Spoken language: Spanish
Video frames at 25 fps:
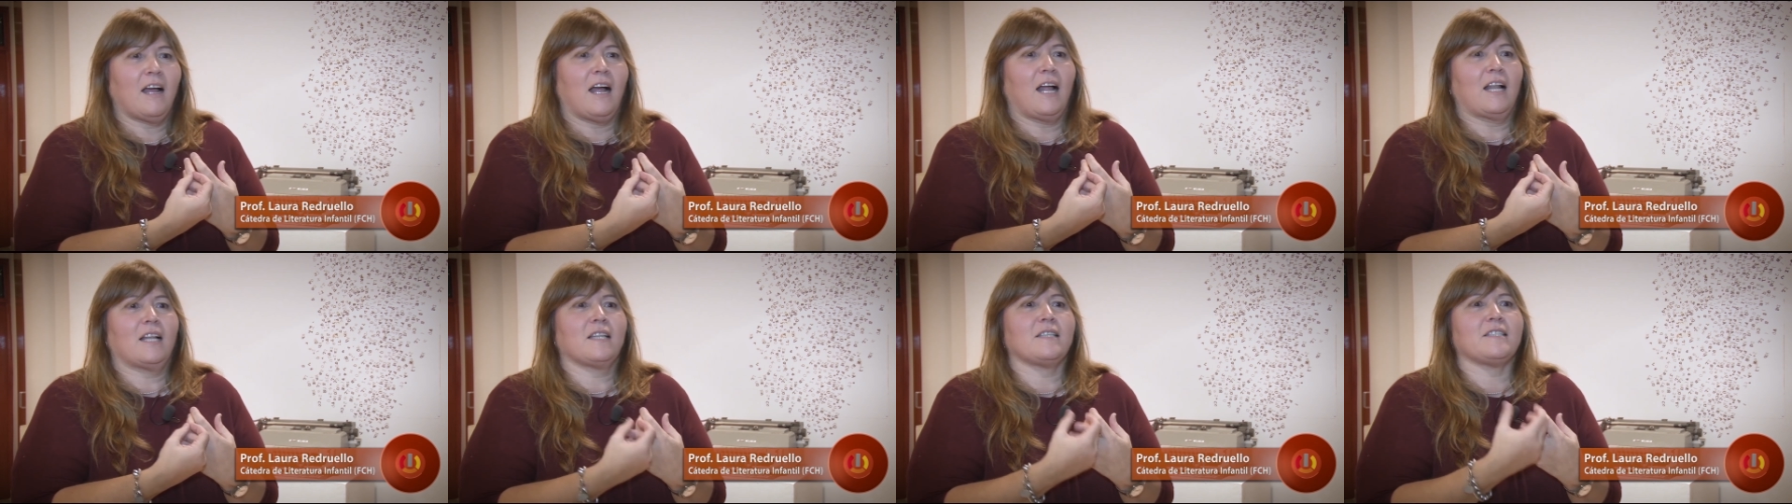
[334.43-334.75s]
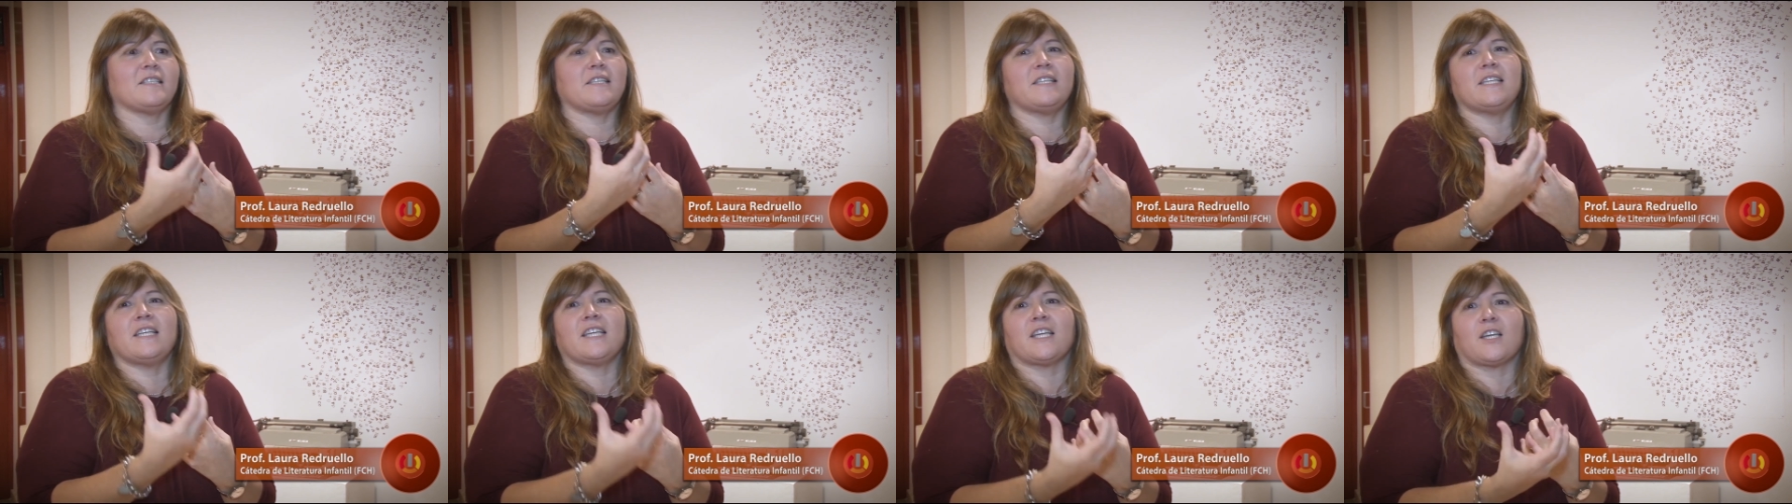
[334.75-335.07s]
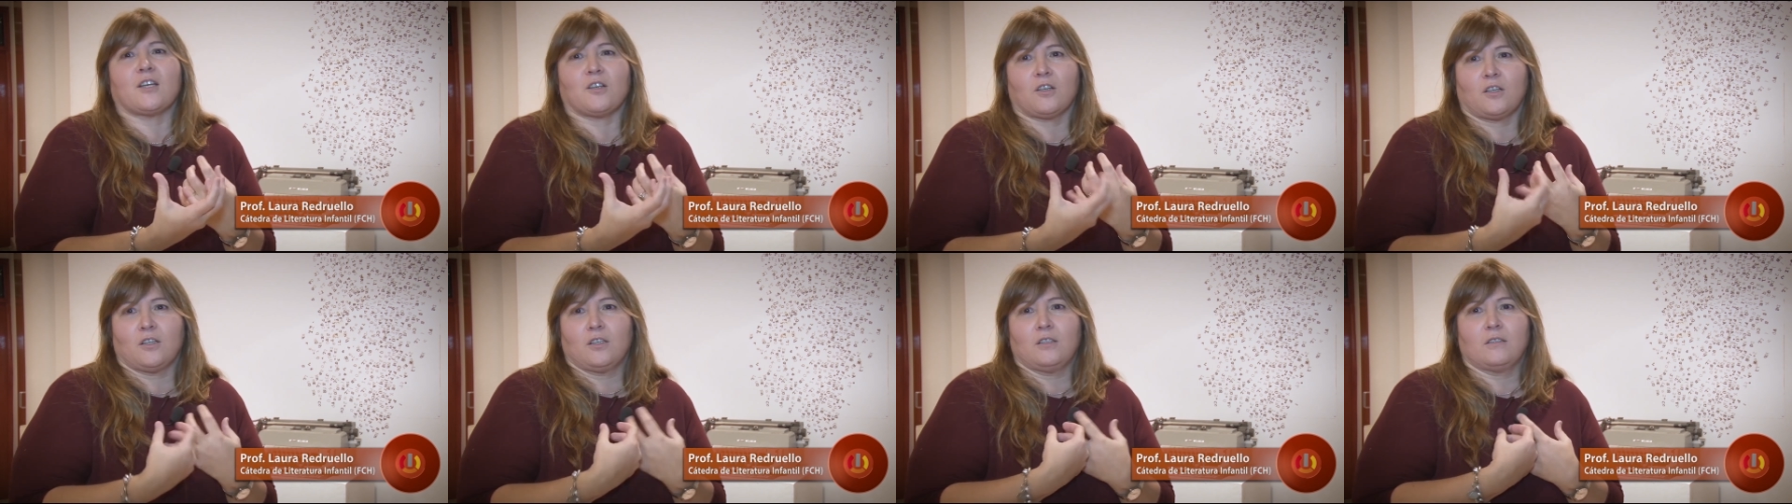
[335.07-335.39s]
al
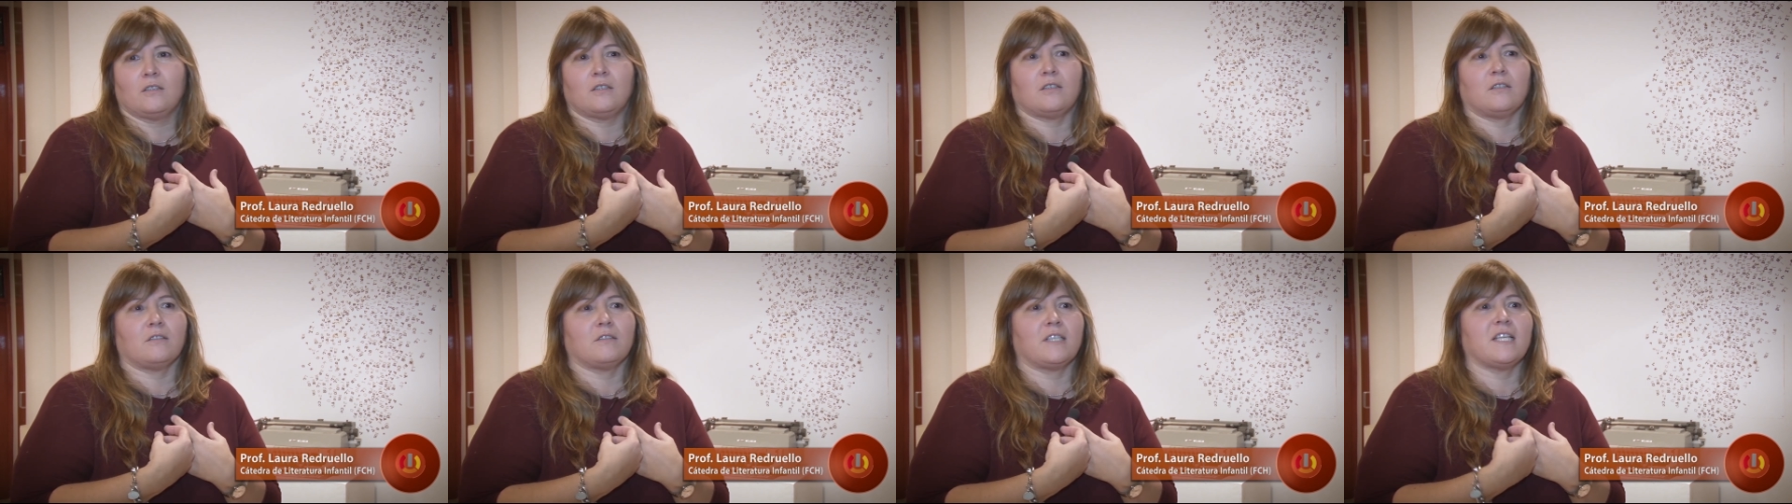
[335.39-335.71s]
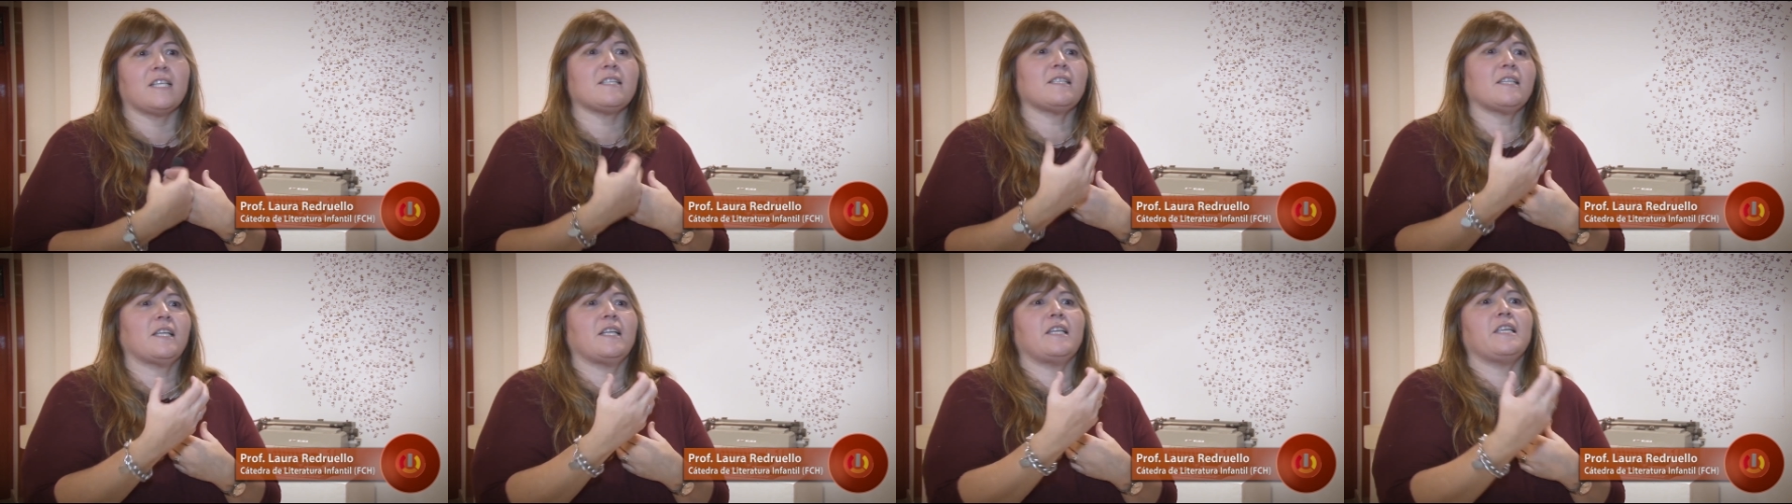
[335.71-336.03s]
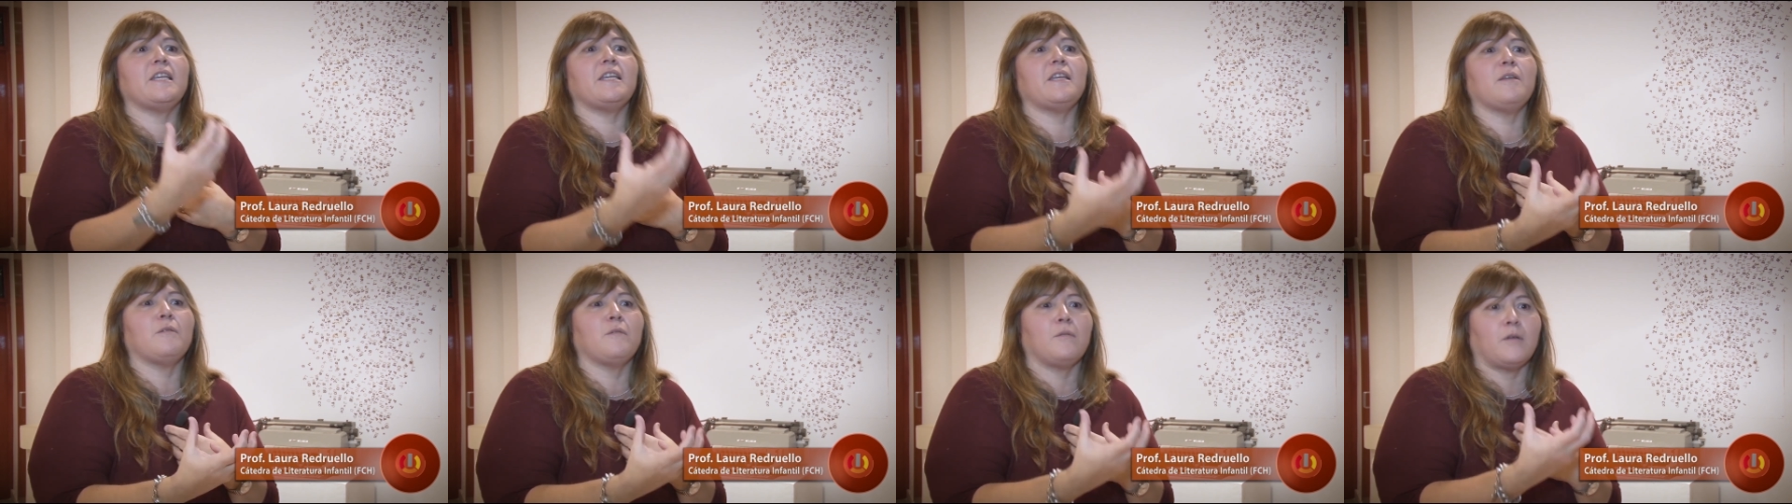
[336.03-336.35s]
chico con ese
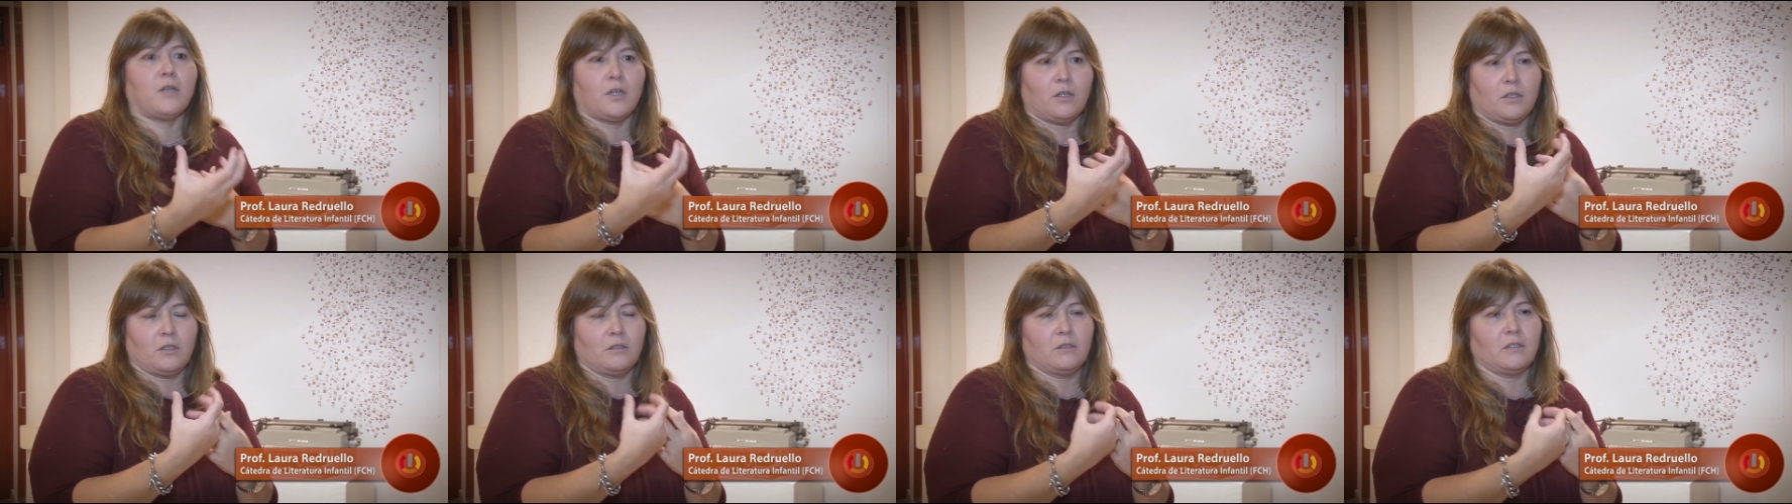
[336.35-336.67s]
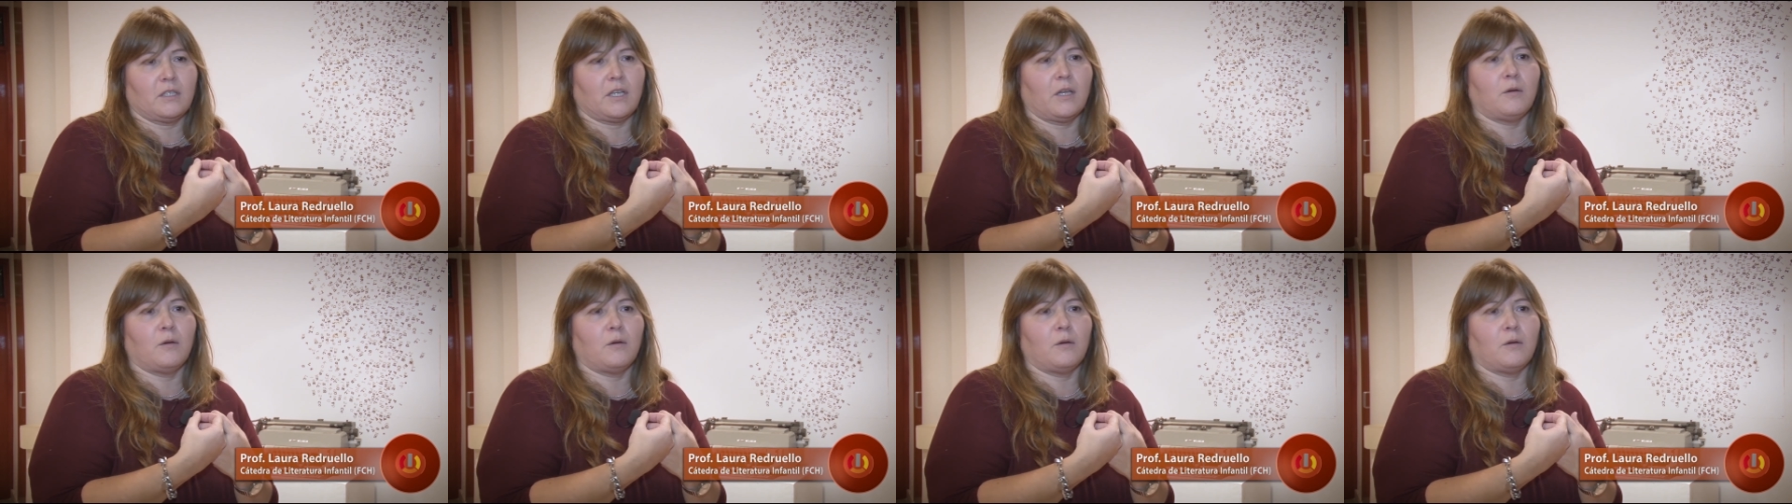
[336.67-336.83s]
libro